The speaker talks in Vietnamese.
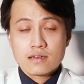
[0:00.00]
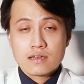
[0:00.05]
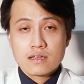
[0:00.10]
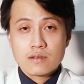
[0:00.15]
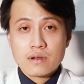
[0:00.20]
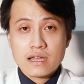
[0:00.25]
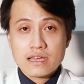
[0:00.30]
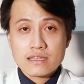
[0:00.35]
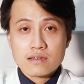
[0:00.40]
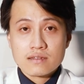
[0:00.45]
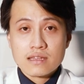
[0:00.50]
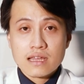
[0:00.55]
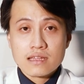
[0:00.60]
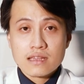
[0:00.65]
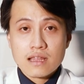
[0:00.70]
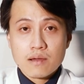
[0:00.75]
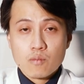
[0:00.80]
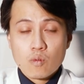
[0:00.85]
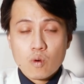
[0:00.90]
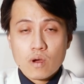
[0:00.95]
Điều này cho
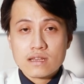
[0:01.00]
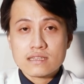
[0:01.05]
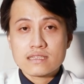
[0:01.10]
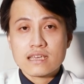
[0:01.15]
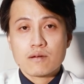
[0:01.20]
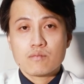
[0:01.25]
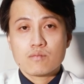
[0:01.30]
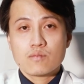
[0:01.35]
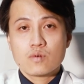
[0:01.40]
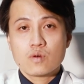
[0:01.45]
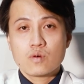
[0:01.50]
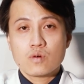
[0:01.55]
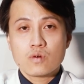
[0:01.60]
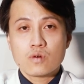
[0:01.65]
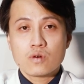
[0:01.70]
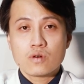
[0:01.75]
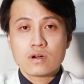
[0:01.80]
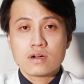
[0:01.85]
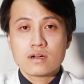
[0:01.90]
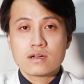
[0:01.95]
thấy tầm quan trọng
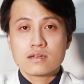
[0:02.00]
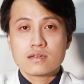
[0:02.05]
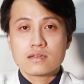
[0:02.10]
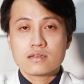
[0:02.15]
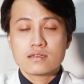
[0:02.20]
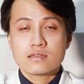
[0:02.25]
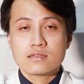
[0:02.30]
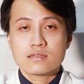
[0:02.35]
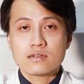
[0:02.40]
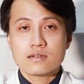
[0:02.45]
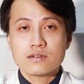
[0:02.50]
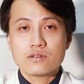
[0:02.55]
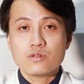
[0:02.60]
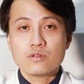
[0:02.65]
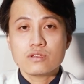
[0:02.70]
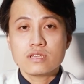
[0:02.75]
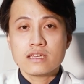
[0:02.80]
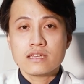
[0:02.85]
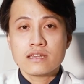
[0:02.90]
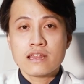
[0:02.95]
của sự
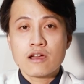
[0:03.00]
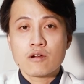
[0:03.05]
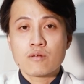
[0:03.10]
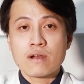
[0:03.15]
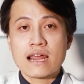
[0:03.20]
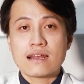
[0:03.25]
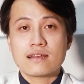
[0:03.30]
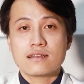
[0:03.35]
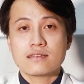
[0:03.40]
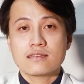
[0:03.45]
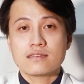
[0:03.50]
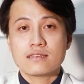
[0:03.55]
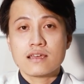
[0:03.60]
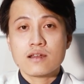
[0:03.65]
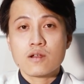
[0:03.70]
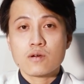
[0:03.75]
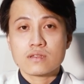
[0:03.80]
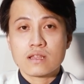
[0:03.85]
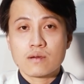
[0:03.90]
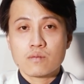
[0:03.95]
duy trì đều đặn
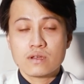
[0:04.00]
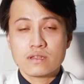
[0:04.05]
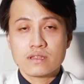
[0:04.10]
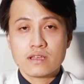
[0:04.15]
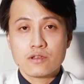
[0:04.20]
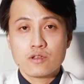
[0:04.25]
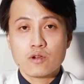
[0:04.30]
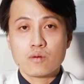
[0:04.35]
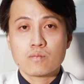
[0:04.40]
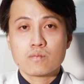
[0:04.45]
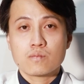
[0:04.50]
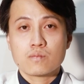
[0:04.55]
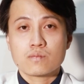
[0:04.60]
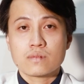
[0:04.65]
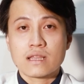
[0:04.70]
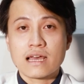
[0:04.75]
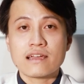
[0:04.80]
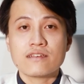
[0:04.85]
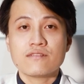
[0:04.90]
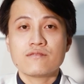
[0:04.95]
chế độ tập luyện thể dục
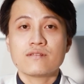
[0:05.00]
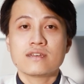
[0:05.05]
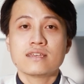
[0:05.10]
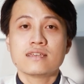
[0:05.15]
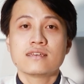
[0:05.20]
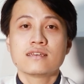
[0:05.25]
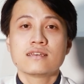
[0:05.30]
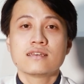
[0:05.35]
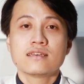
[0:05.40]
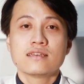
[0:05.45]
thay vì